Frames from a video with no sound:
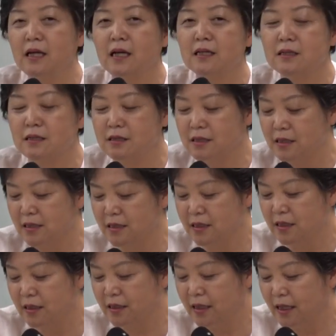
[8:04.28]
인의 정치를
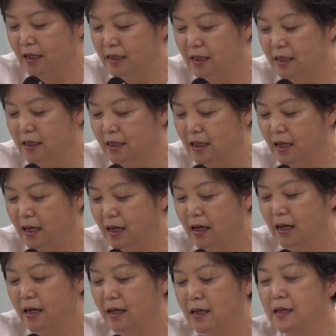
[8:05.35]
실현해야 되는데
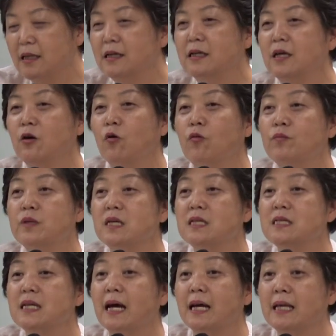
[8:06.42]
능히
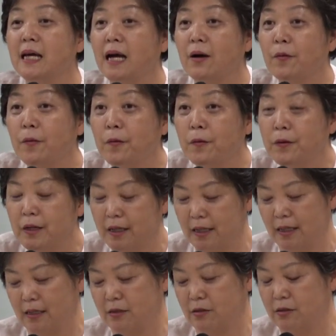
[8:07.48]
옮기지 아니하고
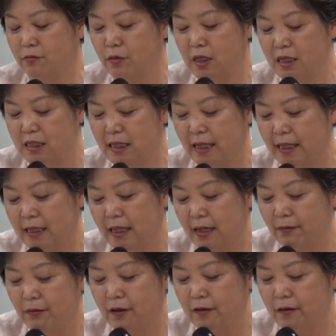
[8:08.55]
이렇게 되죠. 옮기지
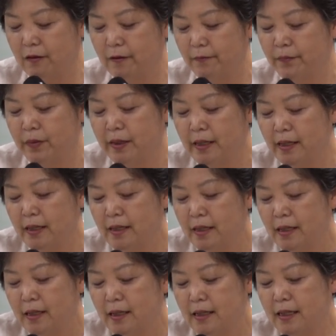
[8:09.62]
아니하며
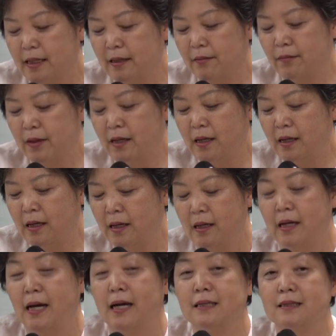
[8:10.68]
그 다음에
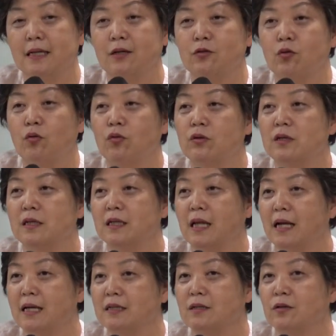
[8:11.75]
항상 도를
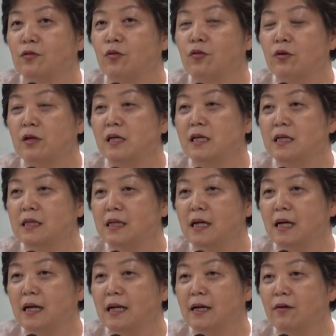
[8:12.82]
따라서 도를
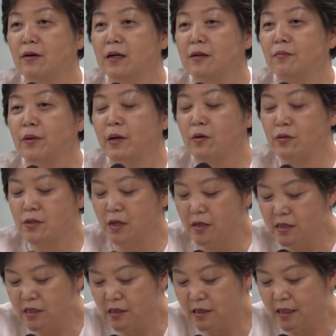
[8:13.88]
이으라라고 하는 바로
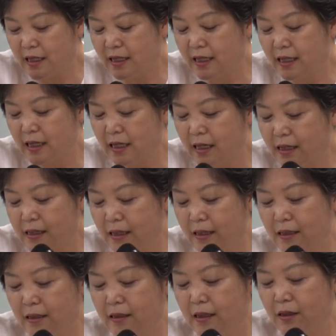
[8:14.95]
선정을 하라
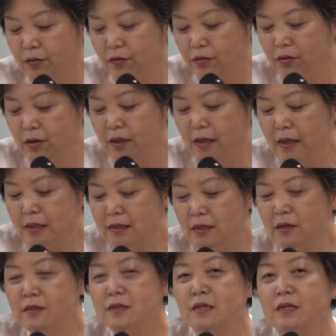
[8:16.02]
그랬는데도
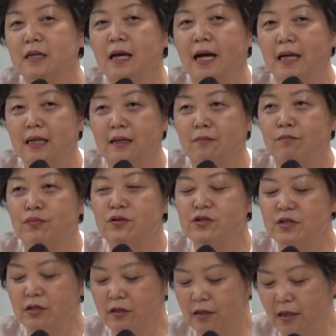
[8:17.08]
선정이 아닌
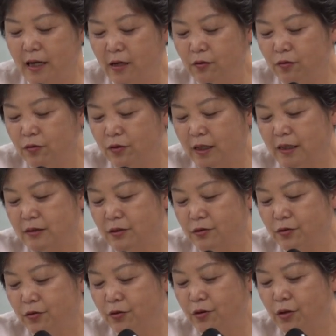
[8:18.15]
불선을 해놓고
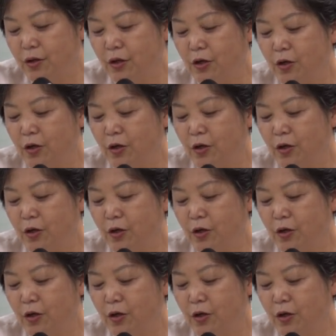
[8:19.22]
나서도